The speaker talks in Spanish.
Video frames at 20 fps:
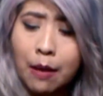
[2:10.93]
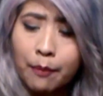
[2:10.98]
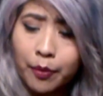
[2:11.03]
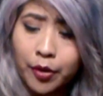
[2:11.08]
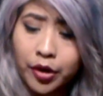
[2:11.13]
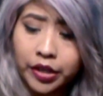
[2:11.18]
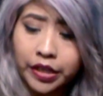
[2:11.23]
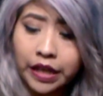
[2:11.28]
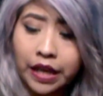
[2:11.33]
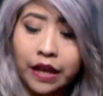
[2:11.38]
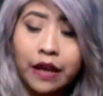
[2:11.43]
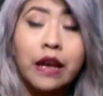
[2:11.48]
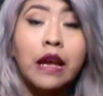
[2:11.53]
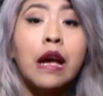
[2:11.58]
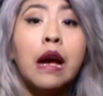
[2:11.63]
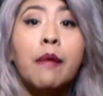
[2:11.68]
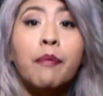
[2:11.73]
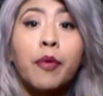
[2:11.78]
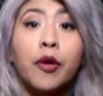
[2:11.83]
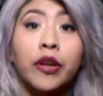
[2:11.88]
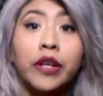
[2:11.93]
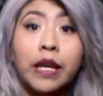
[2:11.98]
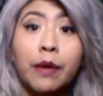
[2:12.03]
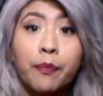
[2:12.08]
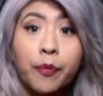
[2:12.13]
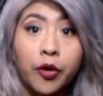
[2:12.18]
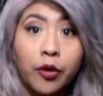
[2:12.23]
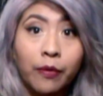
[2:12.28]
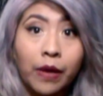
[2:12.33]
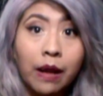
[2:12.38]
¿Por qué? Porque
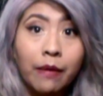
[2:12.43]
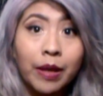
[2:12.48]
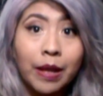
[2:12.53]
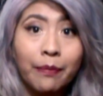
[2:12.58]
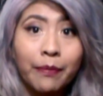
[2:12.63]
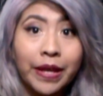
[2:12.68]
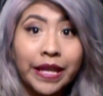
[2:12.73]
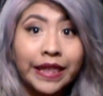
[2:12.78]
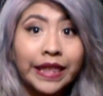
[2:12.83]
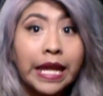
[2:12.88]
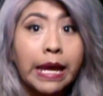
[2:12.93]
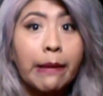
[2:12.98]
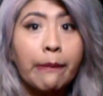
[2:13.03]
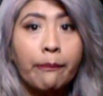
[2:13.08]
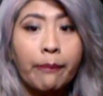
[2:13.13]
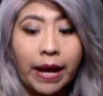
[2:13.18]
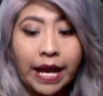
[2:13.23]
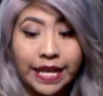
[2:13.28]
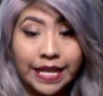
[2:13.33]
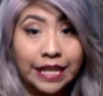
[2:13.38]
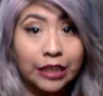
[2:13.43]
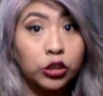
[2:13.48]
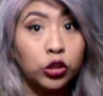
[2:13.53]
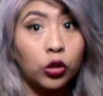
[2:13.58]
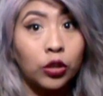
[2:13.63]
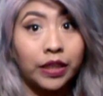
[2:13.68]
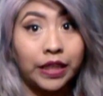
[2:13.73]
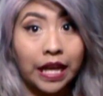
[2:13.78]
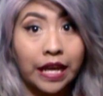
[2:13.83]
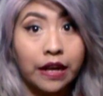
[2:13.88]
probablemente vaya a
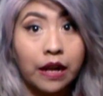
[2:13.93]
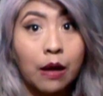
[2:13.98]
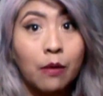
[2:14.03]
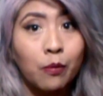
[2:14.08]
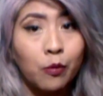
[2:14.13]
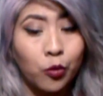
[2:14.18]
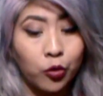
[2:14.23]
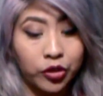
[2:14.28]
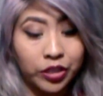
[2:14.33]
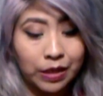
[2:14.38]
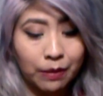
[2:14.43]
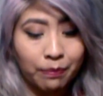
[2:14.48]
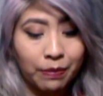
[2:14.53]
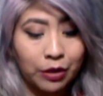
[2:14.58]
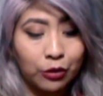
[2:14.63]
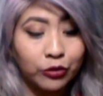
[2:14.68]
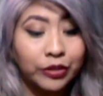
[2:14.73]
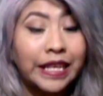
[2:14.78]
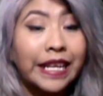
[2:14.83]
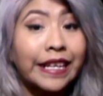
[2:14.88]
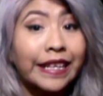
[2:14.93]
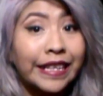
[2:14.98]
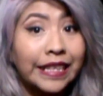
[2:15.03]
soltar mucha pelusa.